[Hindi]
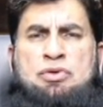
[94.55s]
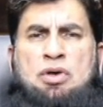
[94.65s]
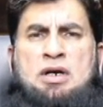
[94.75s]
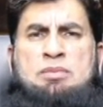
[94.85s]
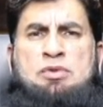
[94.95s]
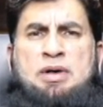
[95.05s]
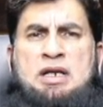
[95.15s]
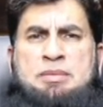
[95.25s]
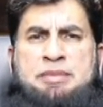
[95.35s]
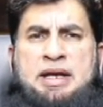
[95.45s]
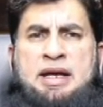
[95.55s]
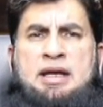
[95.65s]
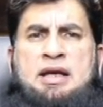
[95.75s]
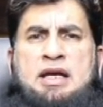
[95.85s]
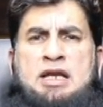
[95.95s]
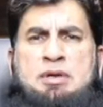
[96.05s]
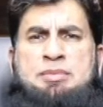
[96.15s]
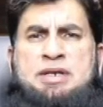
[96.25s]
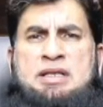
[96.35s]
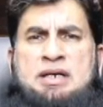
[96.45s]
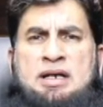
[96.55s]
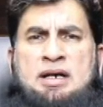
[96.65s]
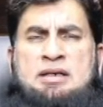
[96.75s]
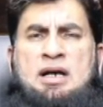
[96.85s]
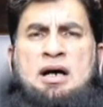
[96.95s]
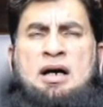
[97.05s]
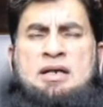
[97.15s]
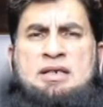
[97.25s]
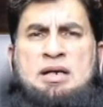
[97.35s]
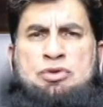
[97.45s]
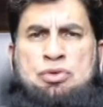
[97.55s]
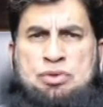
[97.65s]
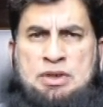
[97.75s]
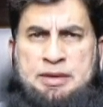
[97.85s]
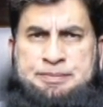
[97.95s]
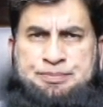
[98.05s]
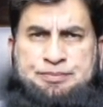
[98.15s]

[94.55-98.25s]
जो अरब ममालक में है इनमें भी ये तरीका इलाज हर जगह मशहूर था